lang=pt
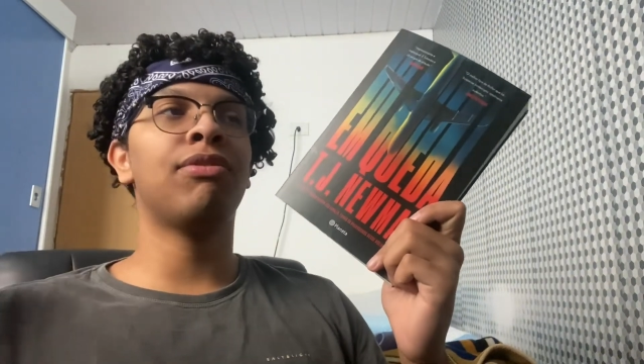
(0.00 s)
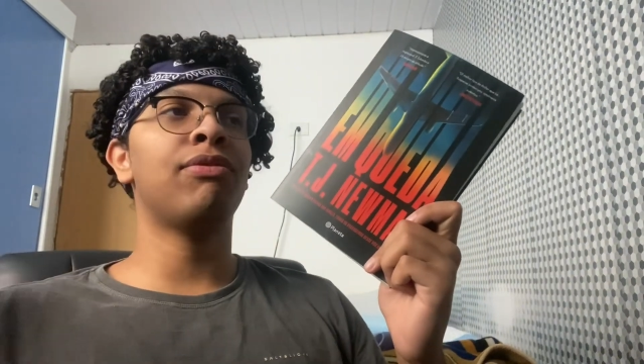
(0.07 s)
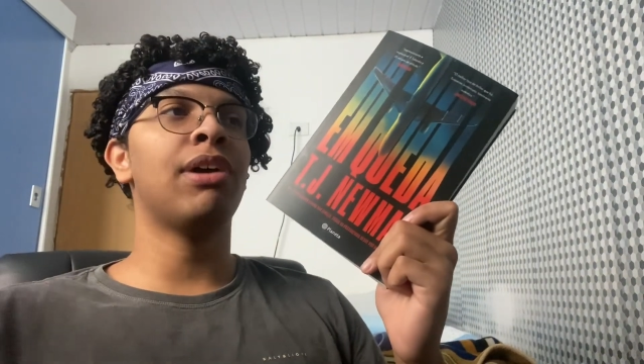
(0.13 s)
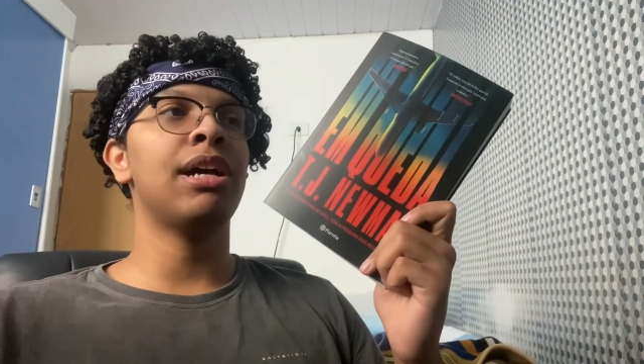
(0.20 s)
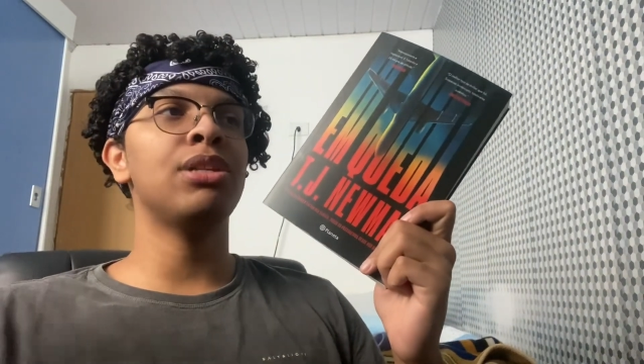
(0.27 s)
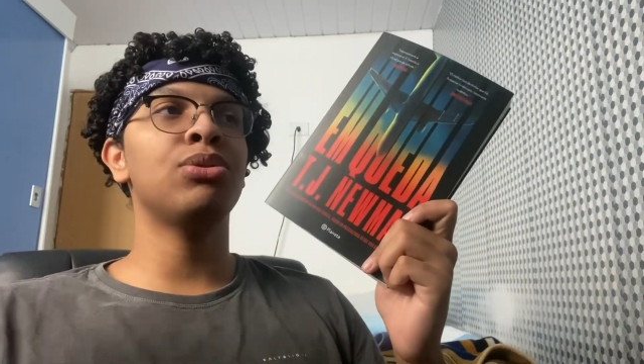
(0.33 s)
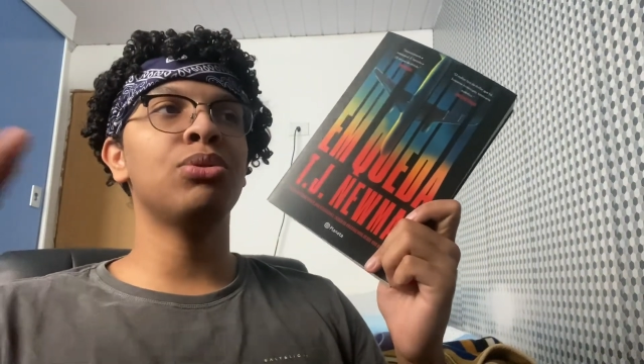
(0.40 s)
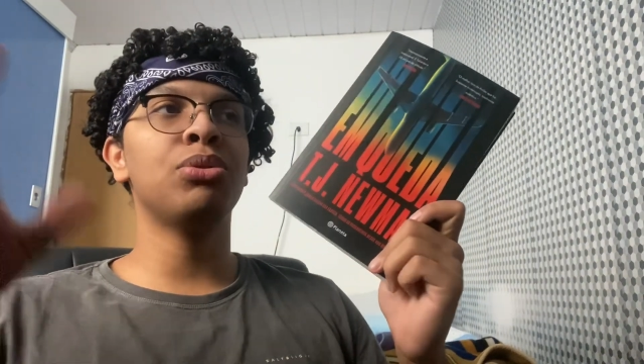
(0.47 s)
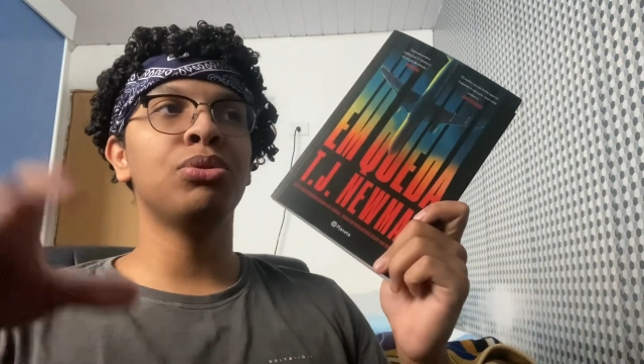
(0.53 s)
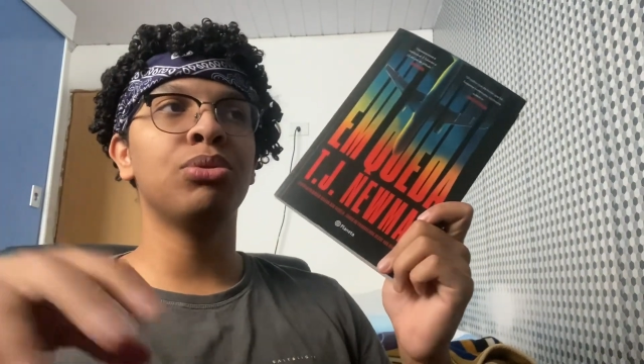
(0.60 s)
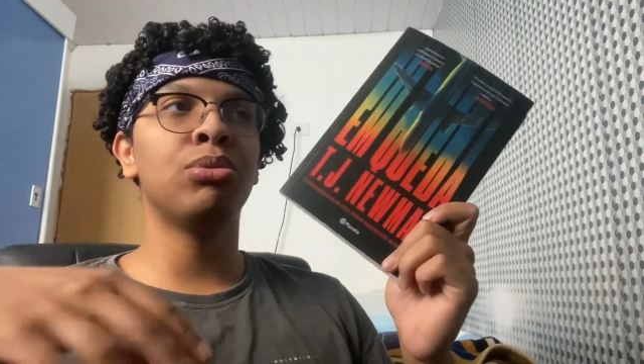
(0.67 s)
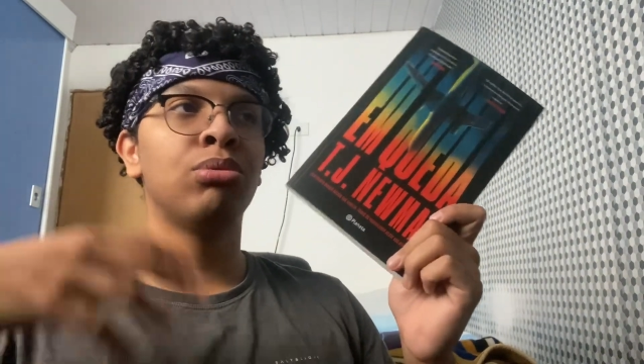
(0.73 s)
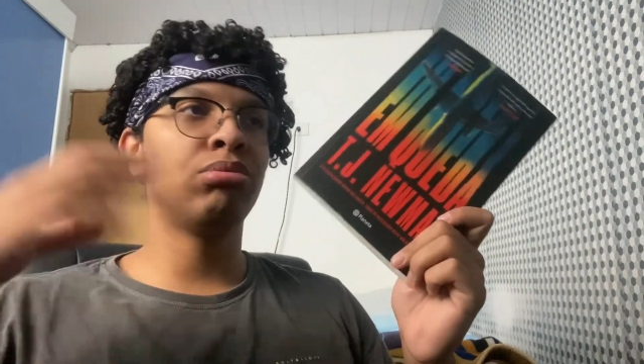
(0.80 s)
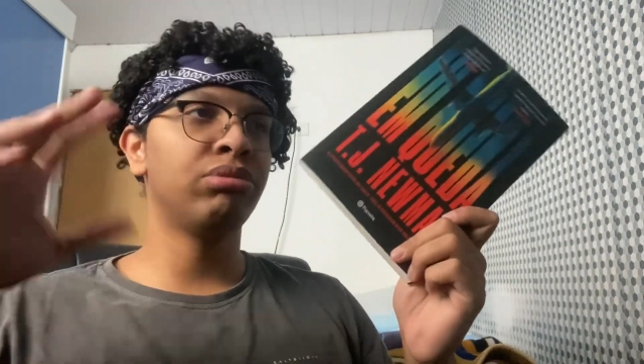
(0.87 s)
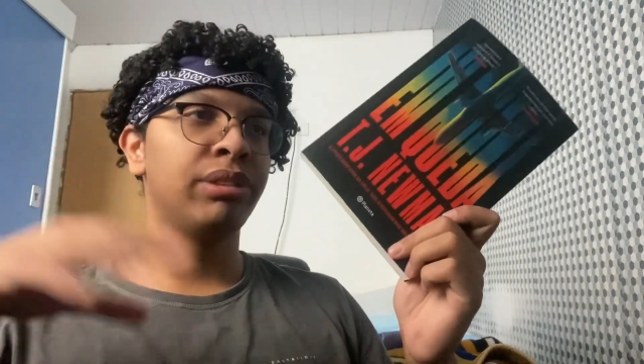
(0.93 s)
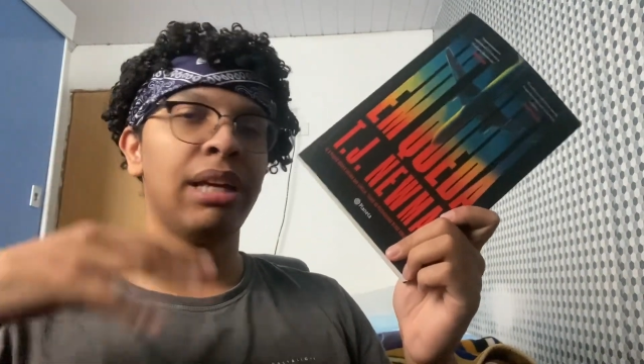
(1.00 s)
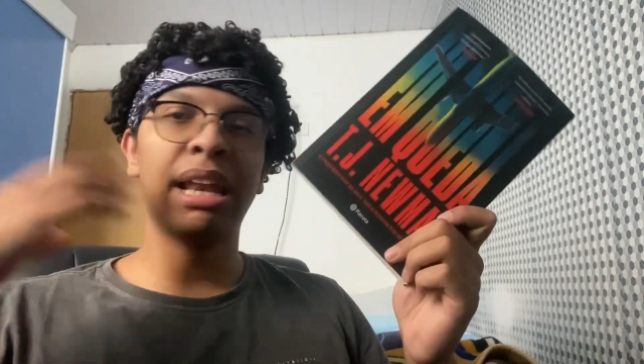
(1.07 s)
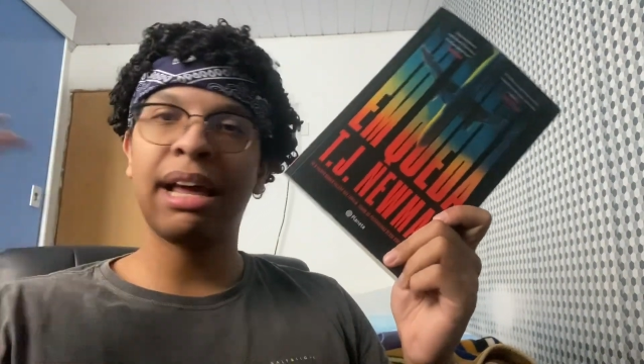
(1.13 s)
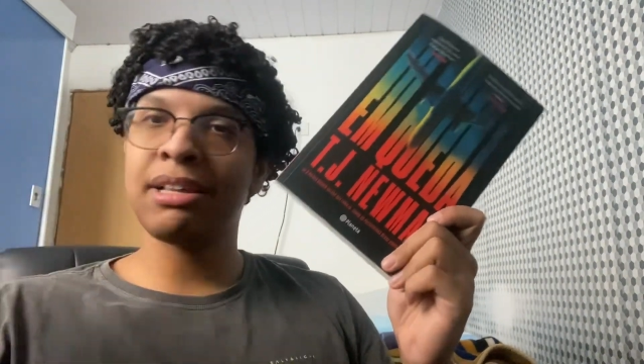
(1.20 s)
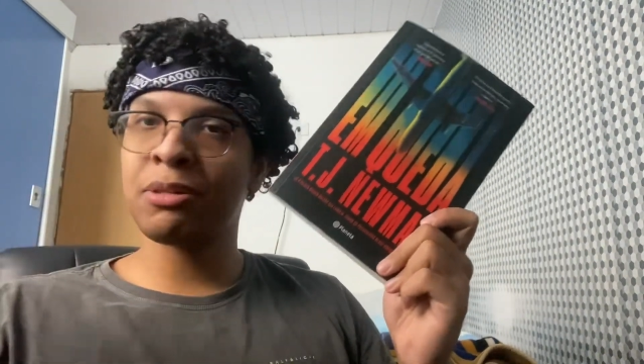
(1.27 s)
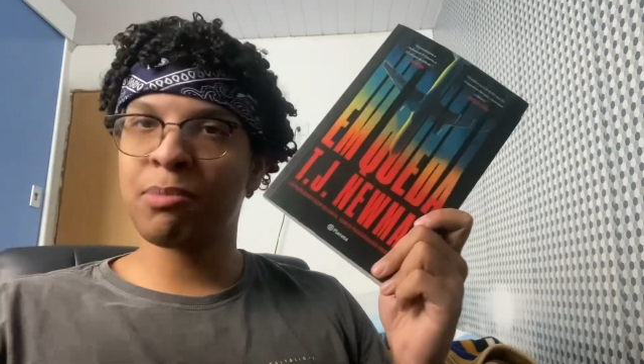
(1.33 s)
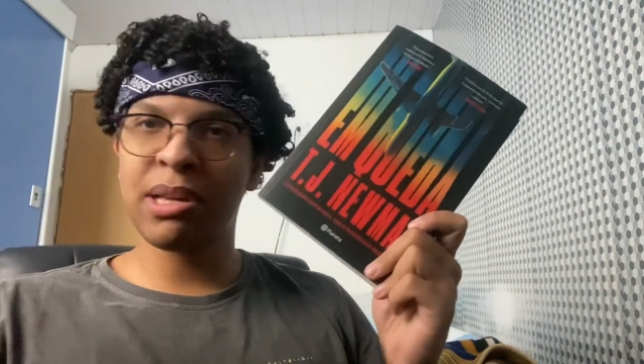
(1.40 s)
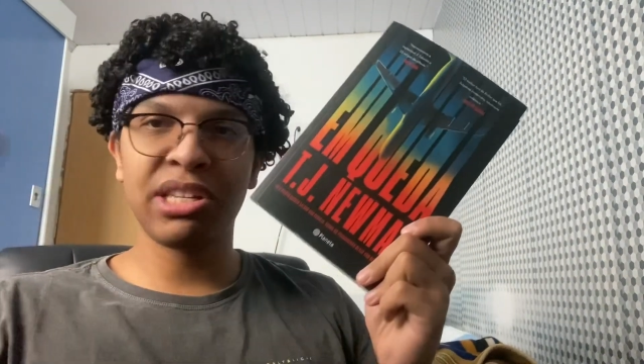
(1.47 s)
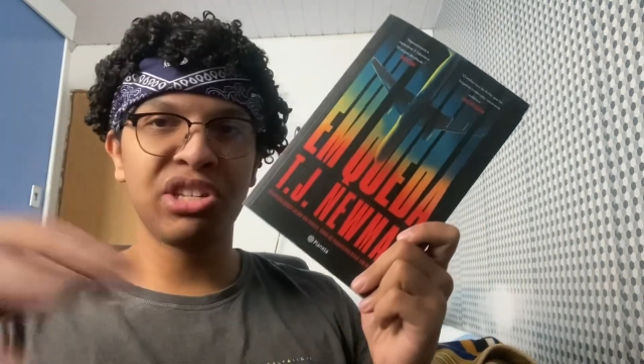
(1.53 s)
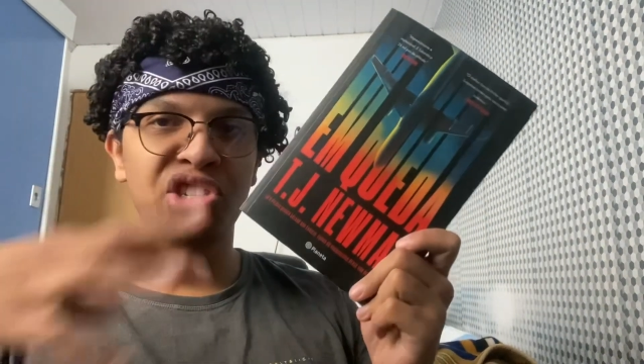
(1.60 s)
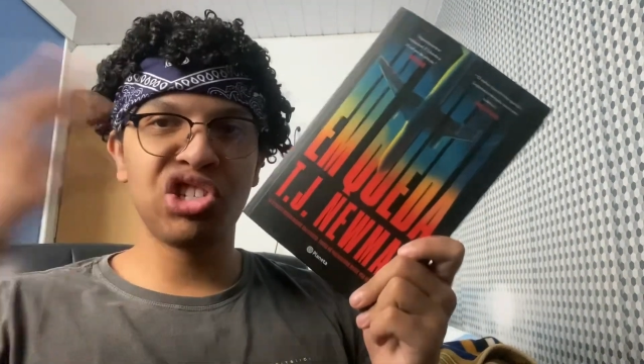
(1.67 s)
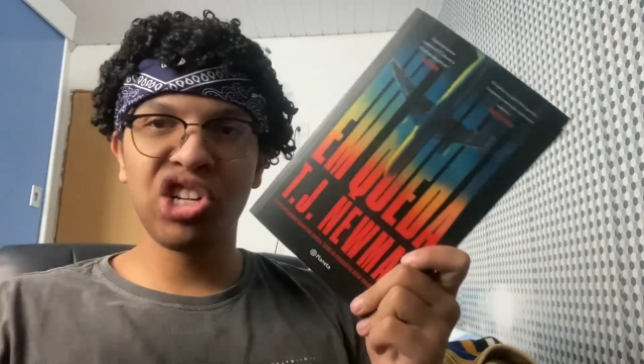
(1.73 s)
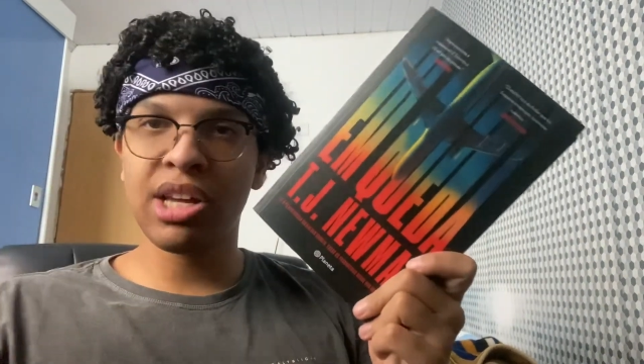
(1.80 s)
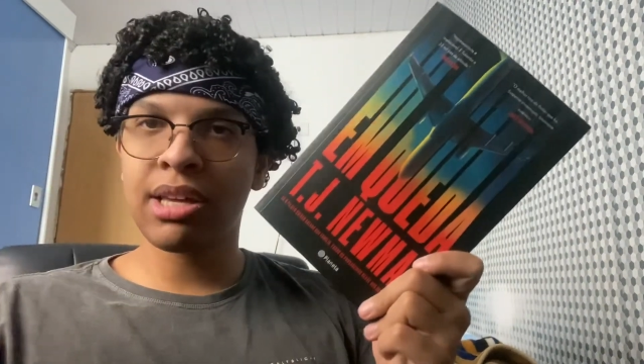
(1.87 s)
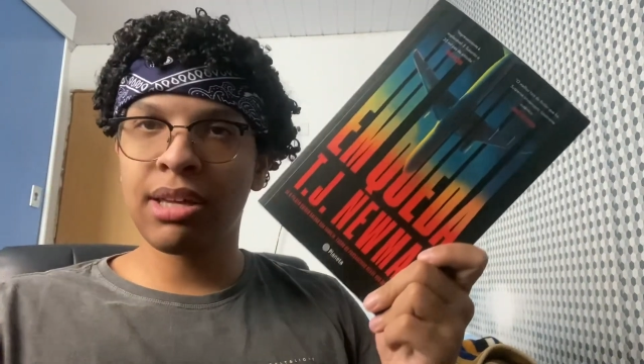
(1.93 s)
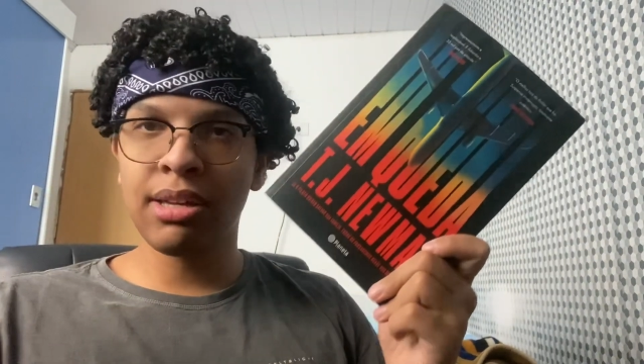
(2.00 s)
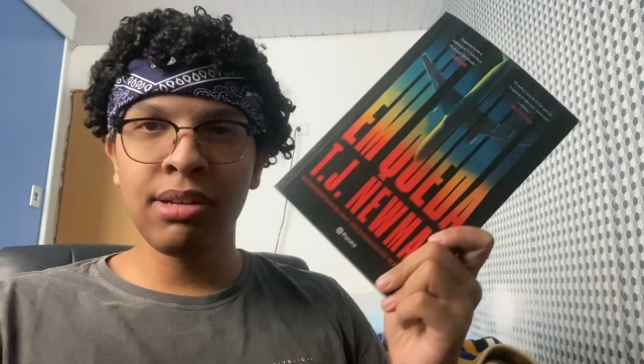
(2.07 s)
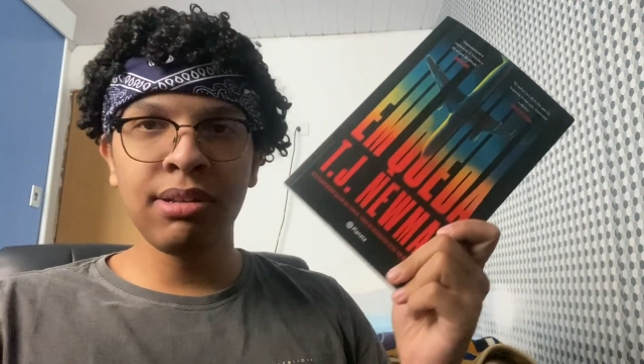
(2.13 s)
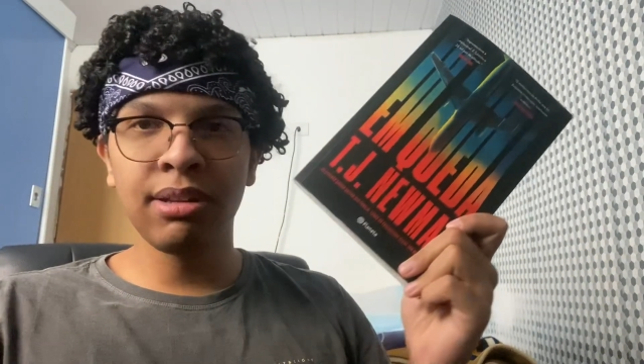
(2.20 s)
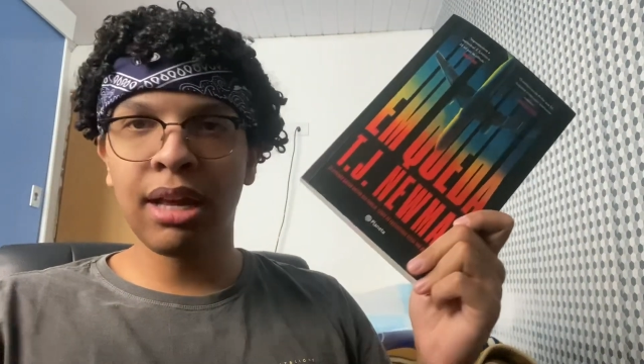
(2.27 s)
faz o, o sei lá, espécie de check-in